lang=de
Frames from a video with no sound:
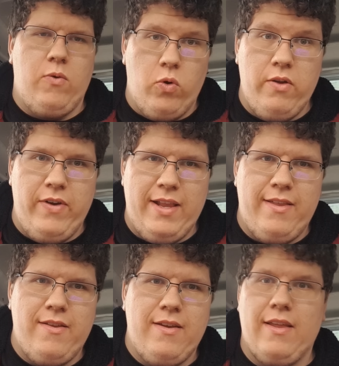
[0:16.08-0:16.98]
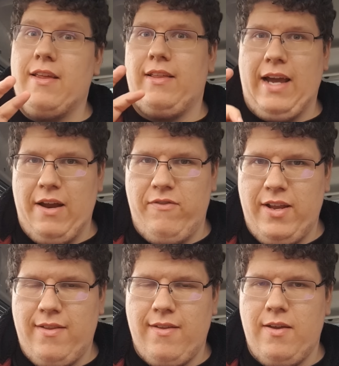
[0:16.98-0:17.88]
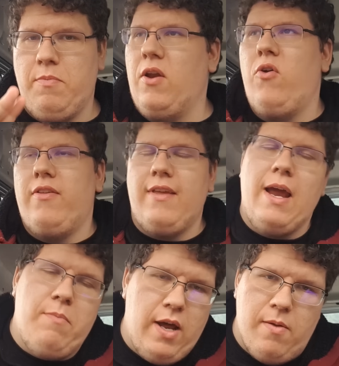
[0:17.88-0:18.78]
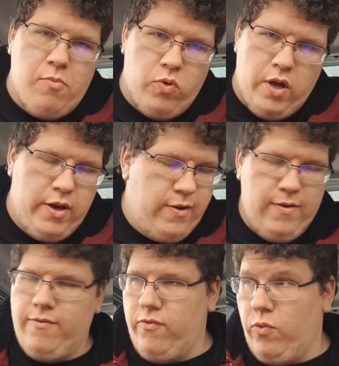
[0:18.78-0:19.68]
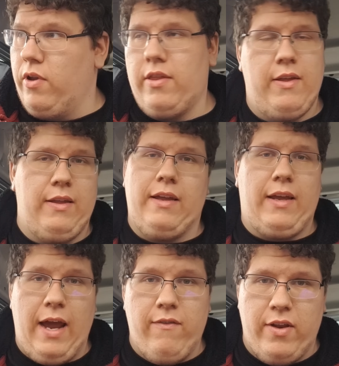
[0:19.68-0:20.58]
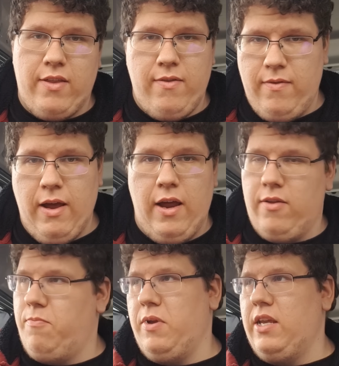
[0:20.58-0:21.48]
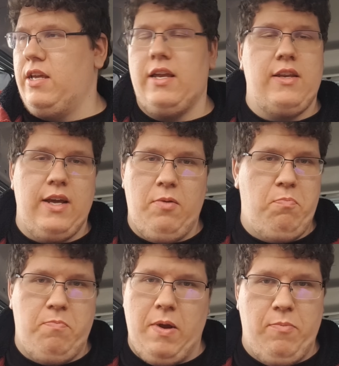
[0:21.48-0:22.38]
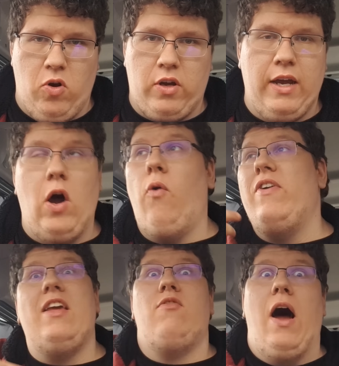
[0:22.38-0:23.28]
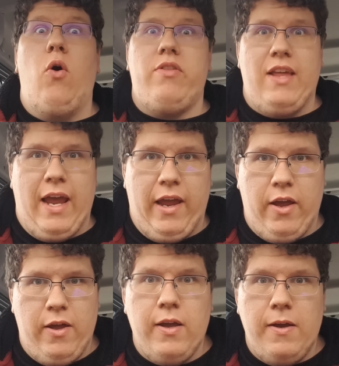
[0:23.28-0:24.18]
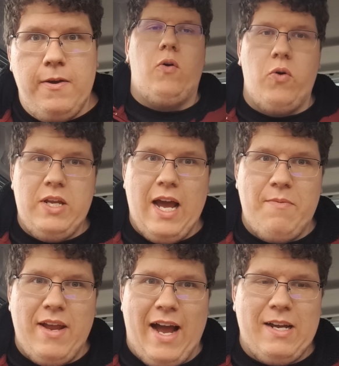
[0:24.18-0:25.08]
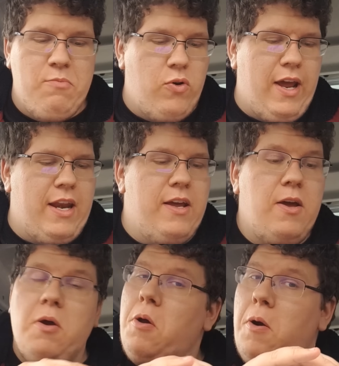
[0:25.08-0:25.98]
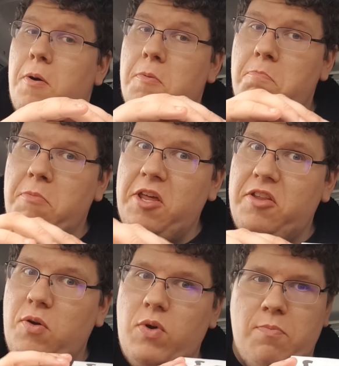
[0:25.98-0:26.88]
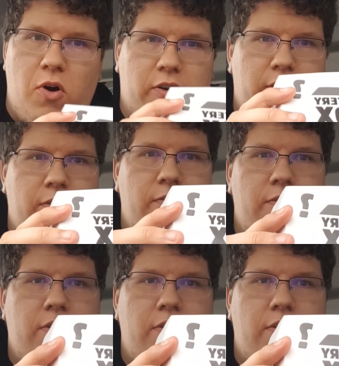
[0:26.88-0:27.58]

Ohne Witz, das ist kein Witz, ich bin da höchstens einmal im Monat. Das ist kein Witz, ne? Also ich bin nicht jeden Tag bei Burger King, auch wenn ich so aussehe. Und die haben da angeboten eine Mystery Box.